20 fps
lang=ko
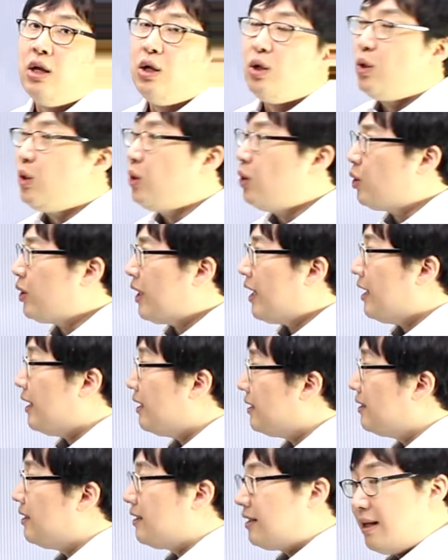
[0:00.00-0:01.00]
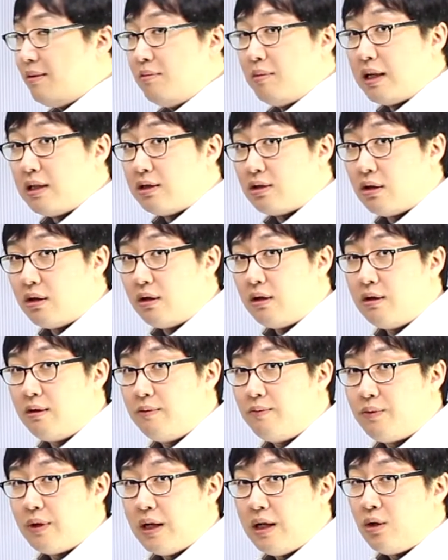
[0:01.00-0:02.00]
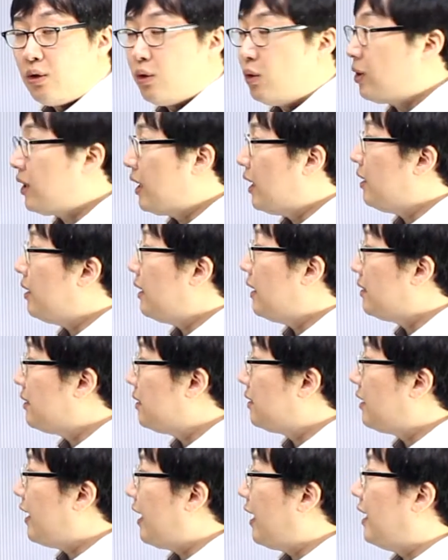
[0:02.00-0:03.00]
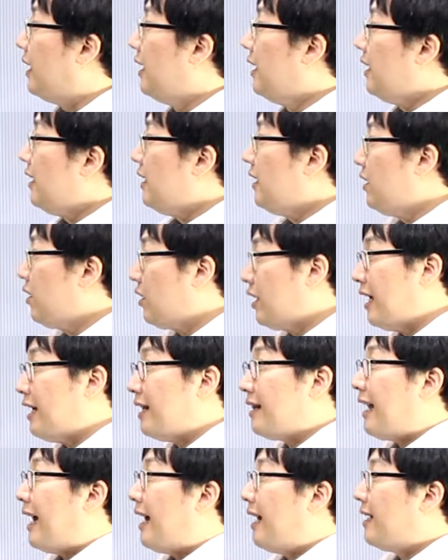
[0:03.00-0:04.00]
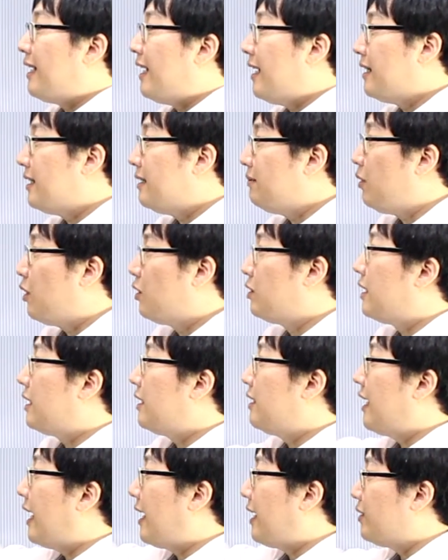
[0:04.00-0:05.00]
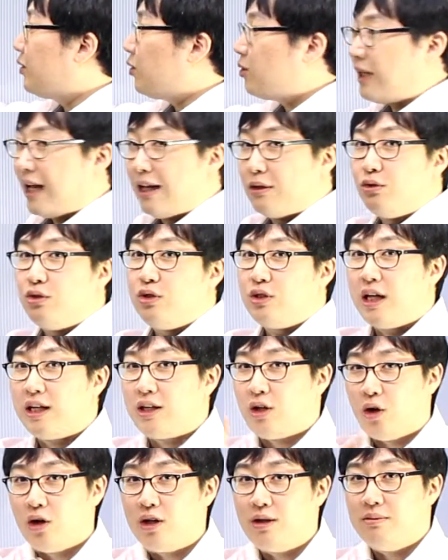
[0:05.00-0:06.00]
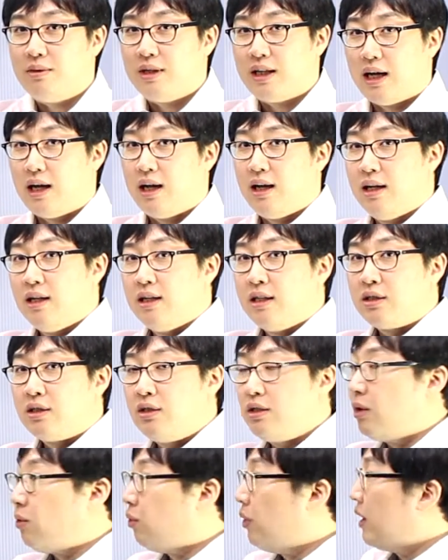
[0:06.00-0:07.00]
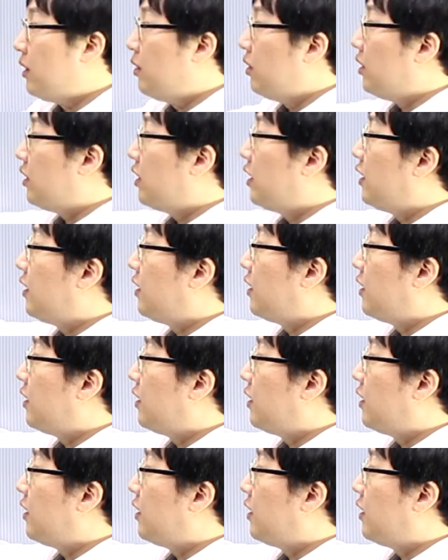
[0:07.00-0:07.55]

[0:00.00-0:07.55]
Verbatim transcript: 이렇게 했을 때 말이죠. 이렇게 했을 때 이렇게 나라는 명사를 네 가지로 나누는 게 격입니다. 근데 왜 그걸